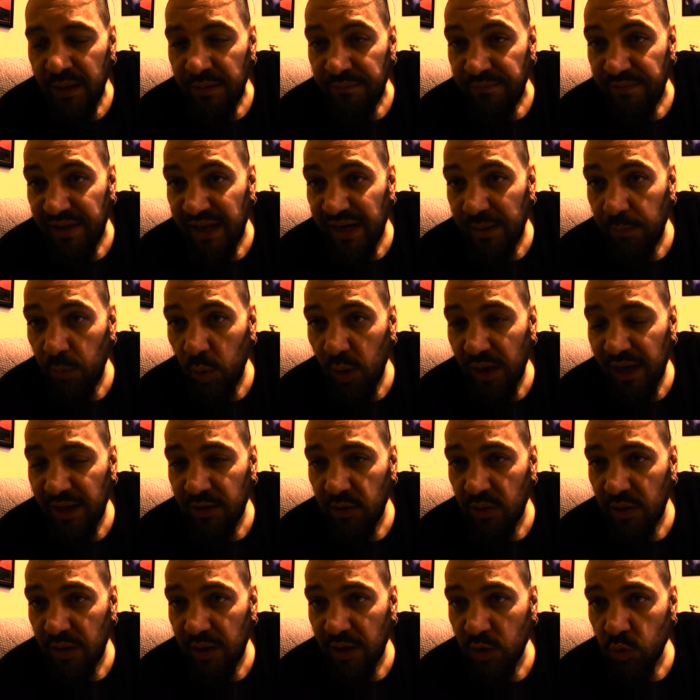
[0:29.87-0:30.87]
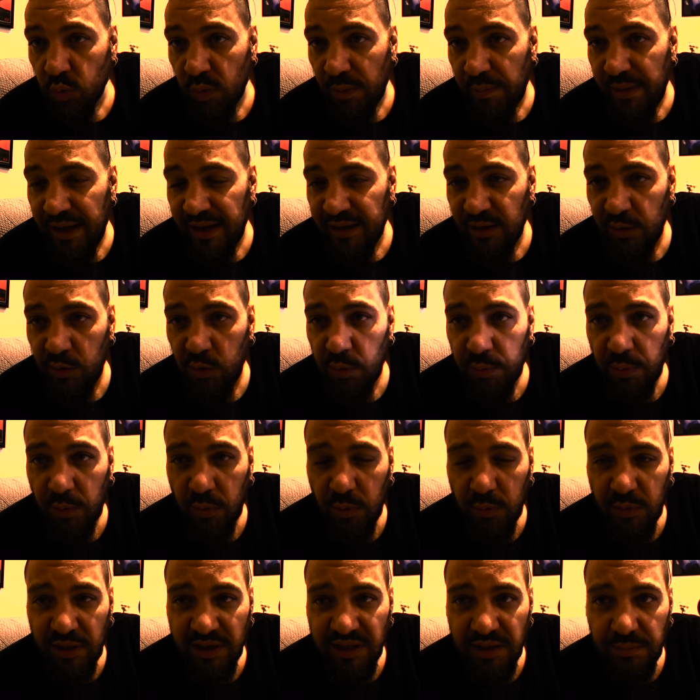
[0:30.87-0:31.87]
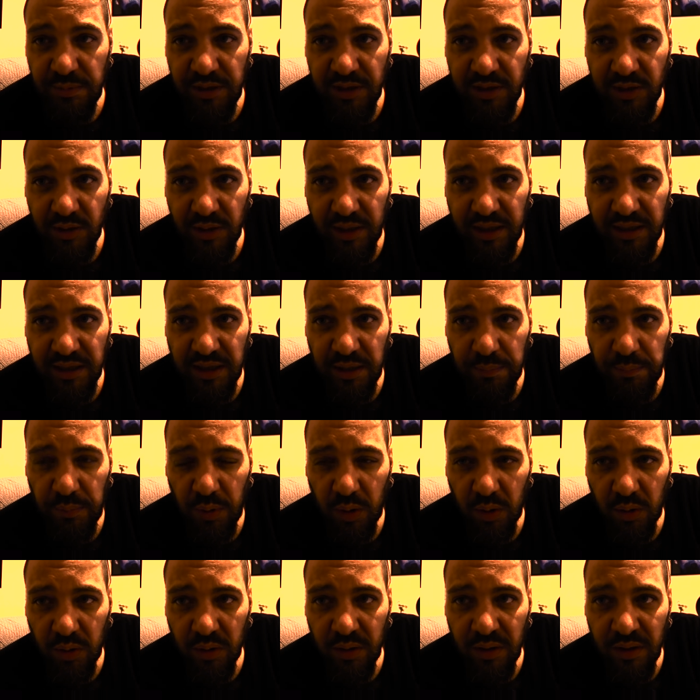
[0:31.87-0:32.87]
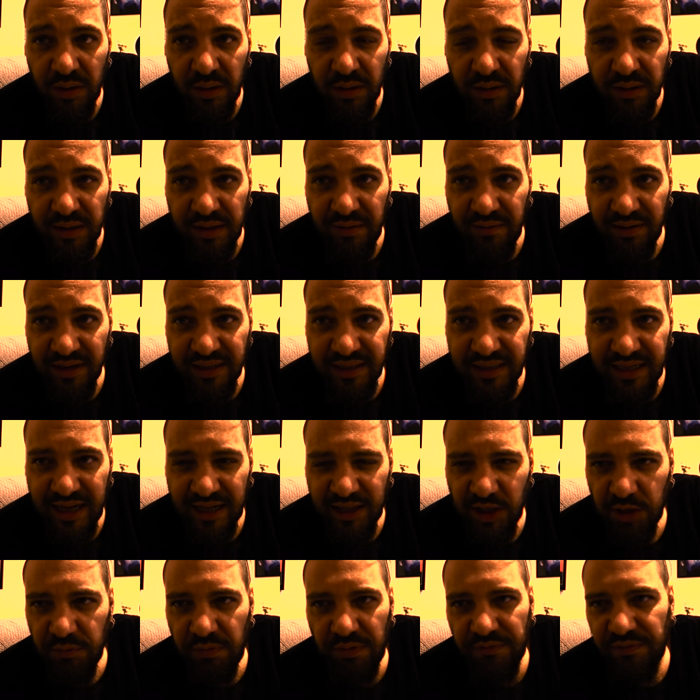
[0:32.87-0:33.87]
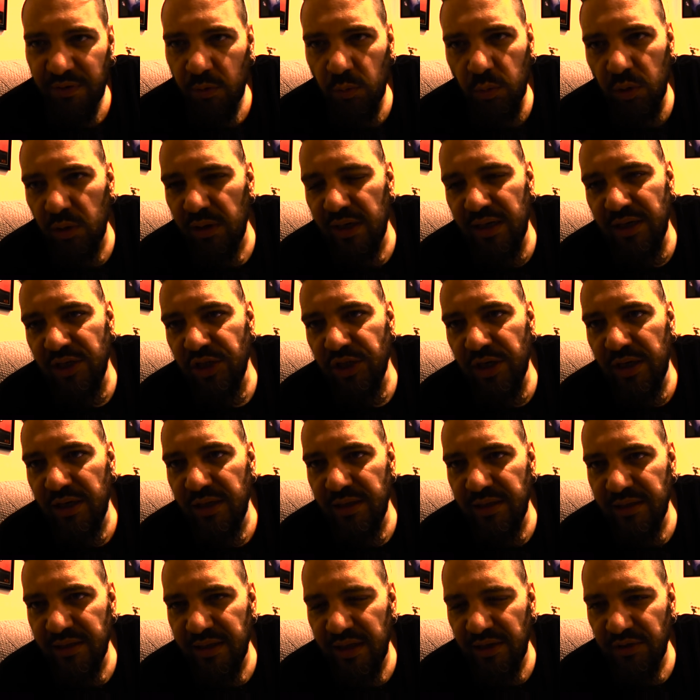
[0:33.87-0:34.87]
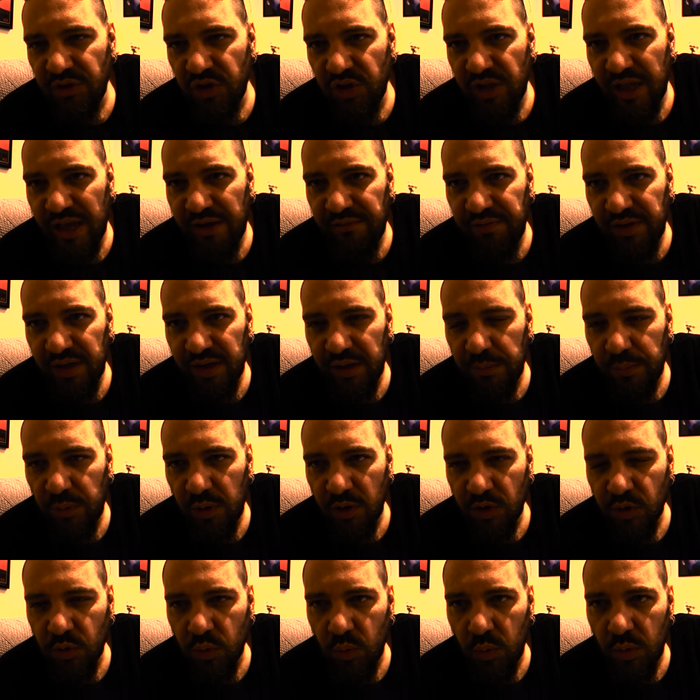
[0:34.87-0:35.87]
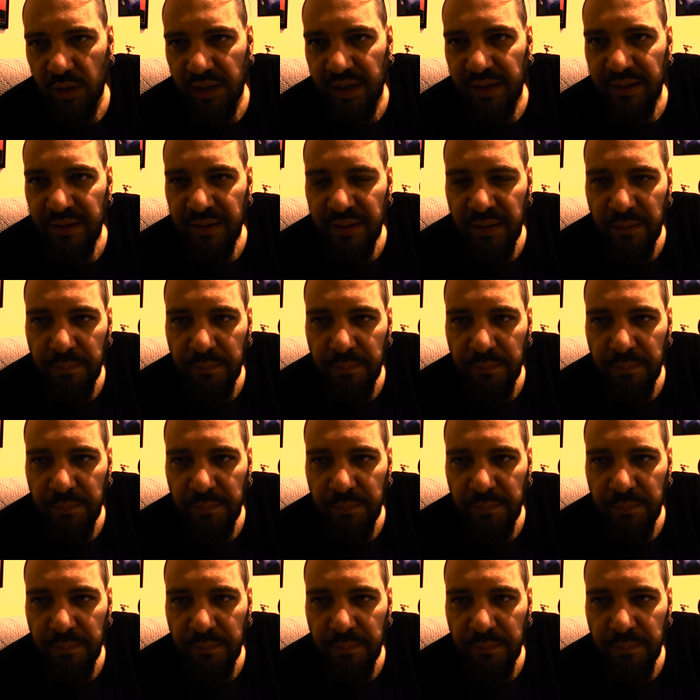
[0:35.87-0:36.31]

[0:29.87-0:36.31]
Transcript: viene mollato dalla sua band dopo un'esibizione a dir poco devastante dove fa una delle scene di stage diving più assurde